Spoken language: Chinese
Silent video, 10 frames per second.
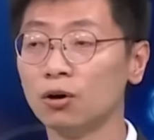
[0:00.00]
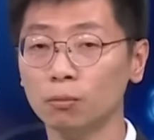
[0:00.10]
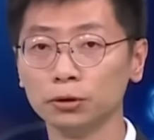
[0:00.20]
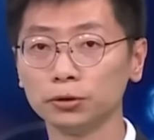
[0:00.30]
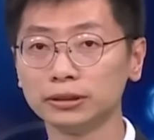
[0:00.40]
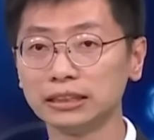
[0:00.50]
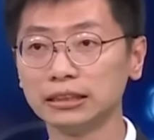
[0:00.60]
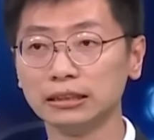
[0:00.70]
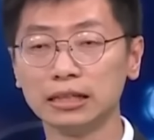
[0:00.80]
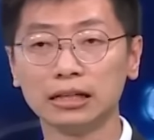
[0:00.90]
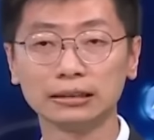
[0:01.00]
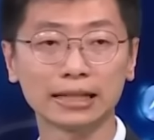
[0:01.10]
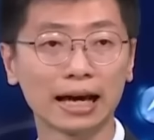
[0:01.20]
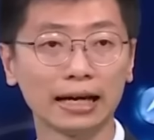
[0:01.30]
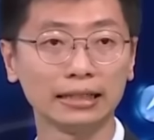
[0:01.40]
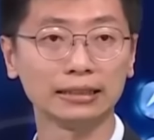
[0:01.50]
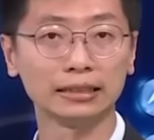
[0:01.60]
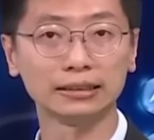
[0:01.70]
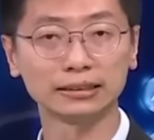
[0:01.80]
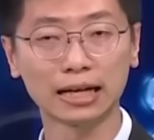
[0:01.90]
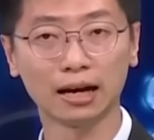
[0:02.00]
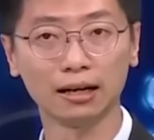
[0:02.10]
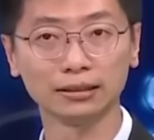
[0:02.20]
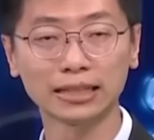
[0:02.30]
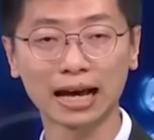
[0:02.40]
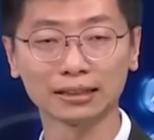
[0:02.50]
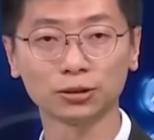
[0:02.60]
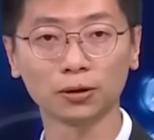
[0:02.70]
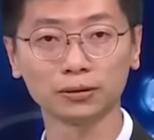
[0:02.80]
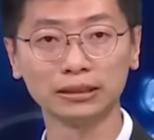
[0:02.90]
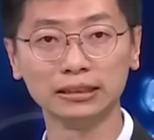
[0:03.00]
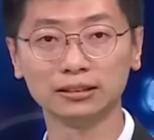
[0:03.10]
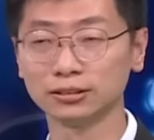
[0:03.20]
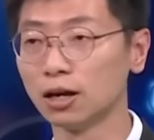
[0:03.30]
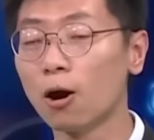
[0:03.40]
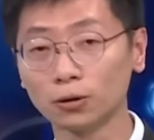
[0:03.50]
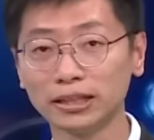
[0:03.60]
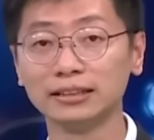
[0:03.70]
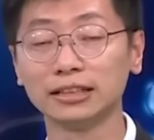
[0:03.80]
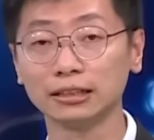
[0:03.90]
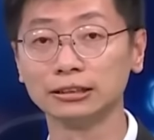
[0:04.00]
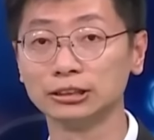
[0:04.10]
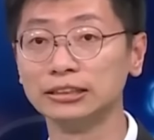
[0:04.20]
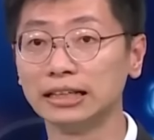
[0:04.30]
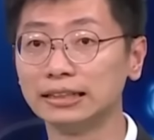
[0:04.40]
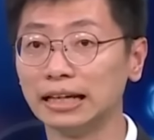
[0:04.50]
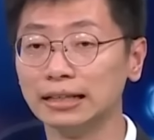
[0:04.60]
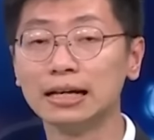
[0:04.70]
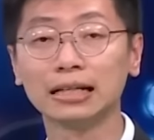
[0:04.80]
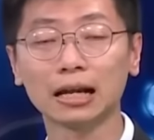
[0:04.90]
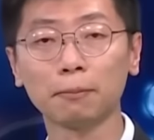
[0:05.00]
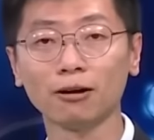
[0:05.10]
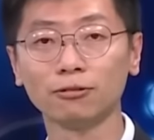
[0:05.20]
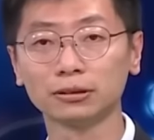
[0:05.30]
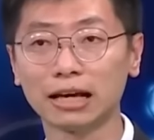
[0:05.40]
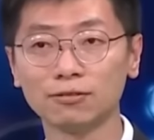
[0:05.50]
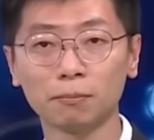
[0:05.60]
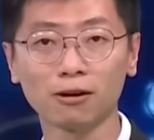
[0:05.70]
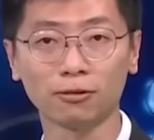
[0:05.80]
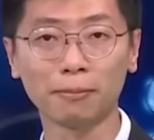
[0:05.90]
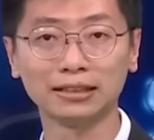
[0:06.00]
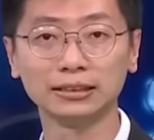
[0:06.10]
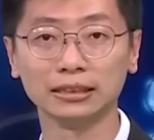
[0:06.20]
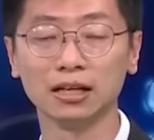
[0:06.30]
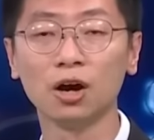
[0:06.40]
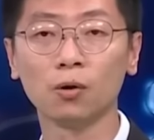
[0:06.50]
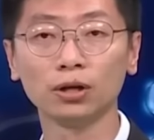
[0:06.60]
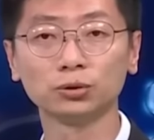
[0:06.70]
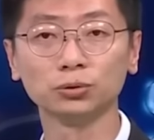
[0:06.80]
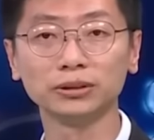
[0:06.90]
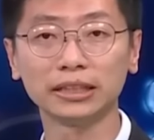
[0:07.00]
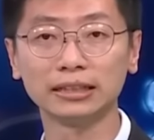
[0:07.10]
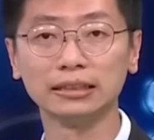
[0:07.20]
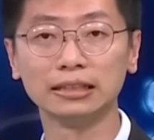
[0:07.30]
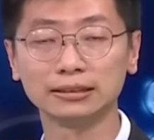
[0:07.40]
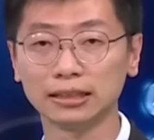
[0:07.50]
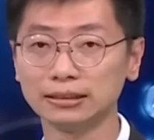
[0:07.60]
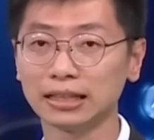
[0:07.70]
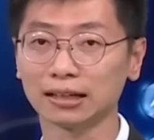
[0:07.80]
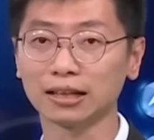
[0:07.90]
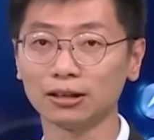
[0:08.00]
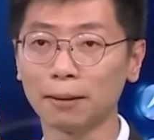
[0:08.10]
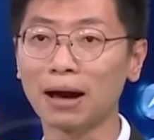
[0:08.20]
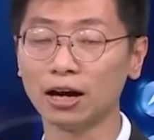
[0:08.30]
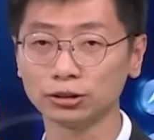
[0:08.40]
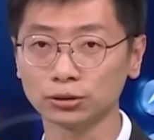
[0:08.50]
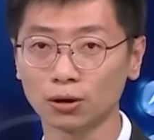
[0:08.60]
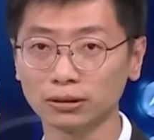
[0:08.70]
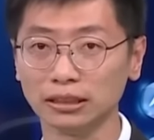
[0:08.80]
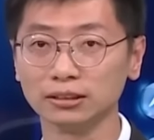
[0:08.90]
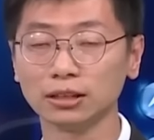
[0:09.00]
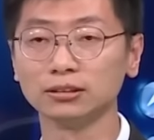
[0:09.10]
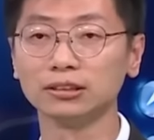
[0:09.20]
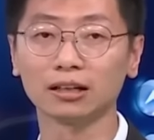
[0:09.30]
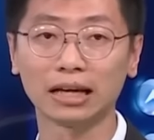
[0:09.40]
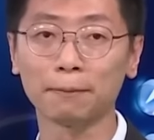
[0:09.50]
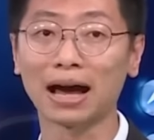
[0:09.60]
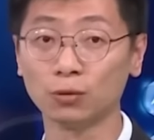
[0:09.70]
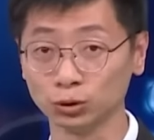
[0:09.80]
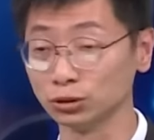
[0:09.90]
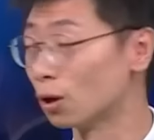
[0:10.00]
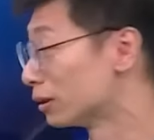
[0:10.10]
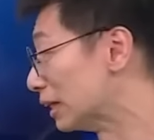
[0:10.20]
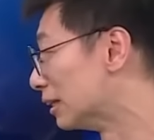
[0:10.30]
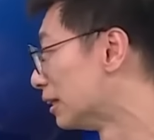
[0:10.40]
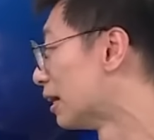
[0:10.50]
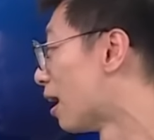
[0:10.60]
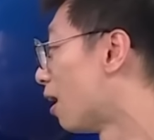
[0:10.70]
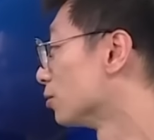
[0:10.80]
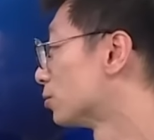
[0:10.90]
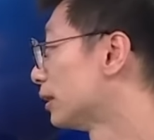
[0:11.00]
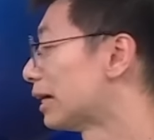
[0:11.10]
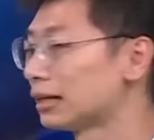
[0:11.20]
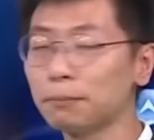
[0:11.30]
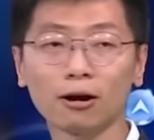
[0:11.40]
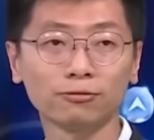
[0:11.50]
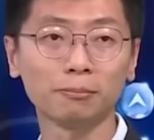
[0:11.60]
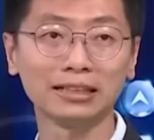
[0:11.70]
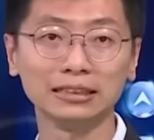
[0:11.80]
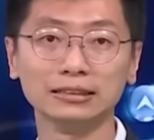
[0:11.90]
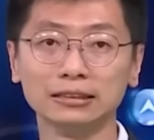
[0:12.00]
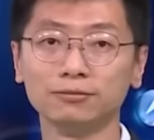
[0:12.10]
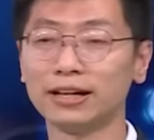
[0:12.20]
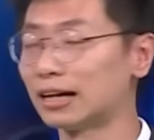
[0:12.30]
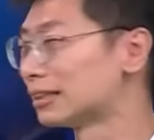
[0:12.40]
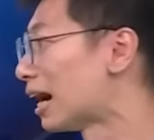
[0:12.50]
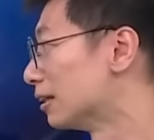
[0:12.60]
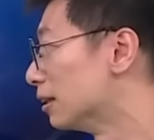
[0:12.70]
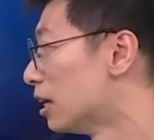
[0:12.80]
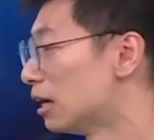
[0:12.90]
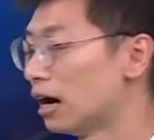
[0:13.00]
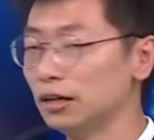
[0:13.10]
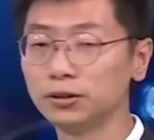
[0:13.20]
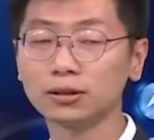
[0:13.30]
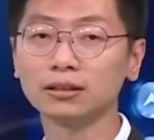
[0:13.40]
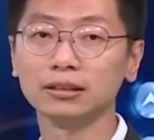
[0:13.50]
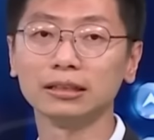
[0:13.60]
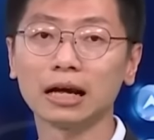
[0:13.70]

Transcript: 我们预计在下呃下周一，就是后天这个时间点，它的台风台风暴风半径会逐渐增强到两百二十公里，甚至到两百五十公里。所以它的暴风半径是好，由于预计山陀儿